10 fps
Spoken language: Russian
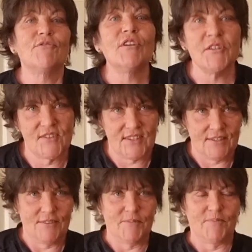
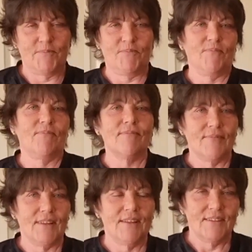Фэнди.
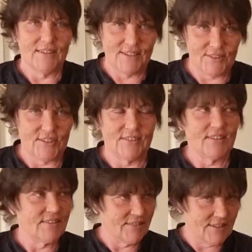Знаете,
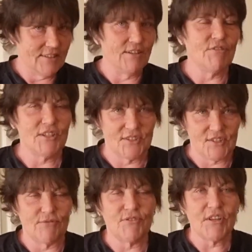это, как
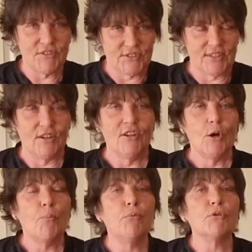говорится, Фэнди.
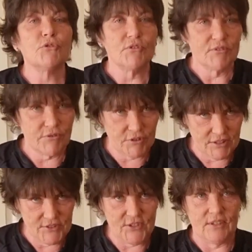Под
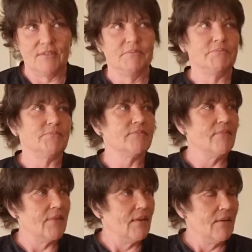Фэнди.
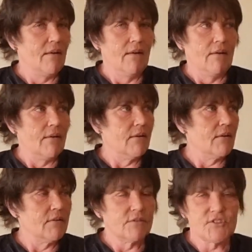
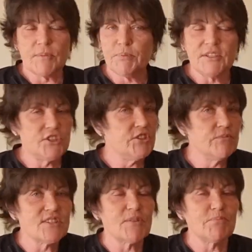Э, заплач...
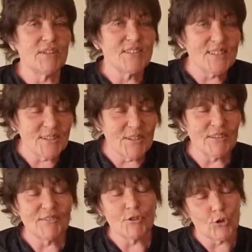
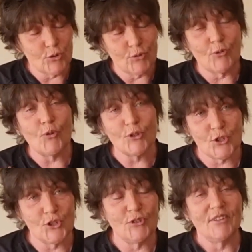Заплатила что-то
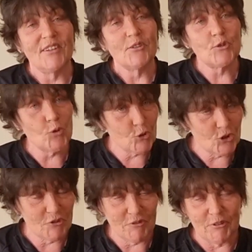очень
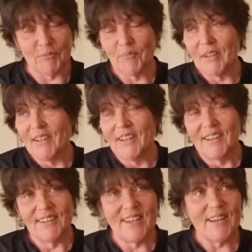дешево.
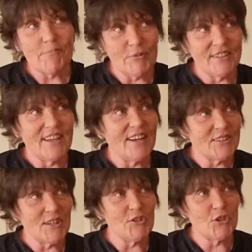И да я, я
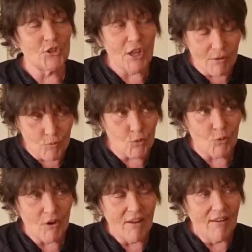это не к
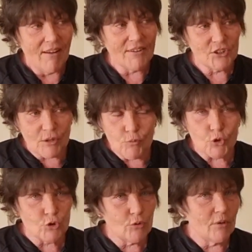тому, а к
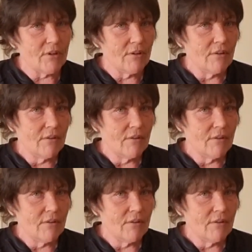тому, что,